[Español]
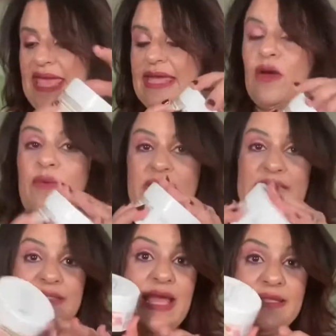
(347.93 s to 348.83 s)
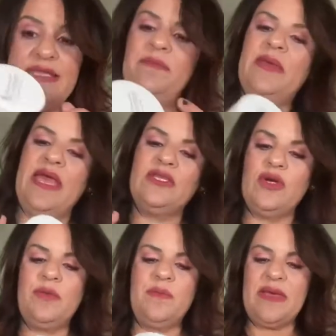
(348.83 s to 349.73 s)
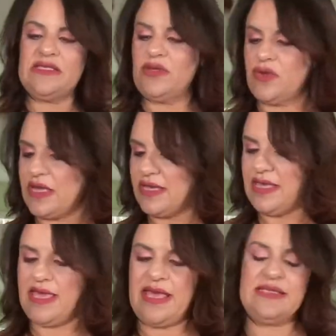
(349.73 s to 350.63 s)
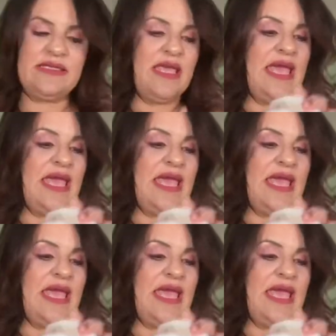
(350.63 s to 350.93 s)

Como les decía, el tip que ellos mencionan aquí es